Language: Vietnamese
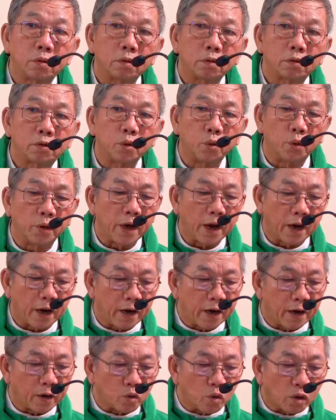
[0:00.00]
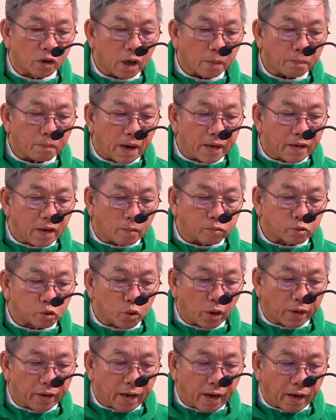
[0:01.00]
Chủ đề của các bài đọc
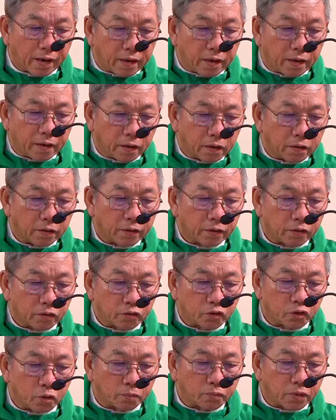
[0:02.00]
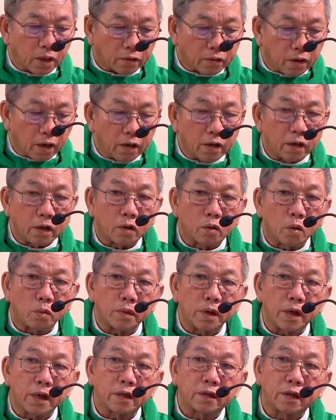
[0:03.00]
tuần này chúng ta thấy
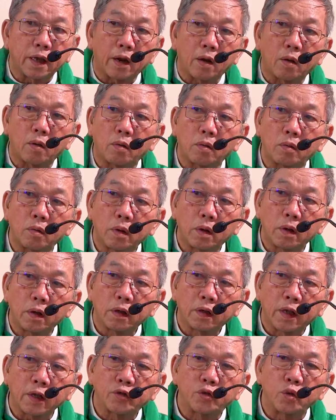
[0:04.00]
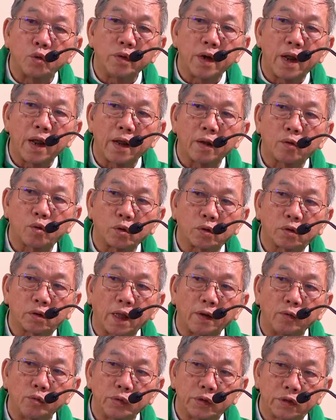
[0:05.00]
cũng đi theo cái chủ đề của
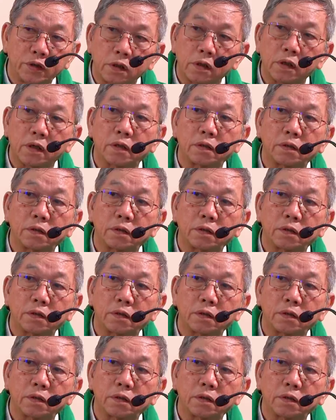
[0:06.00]
tuần trước,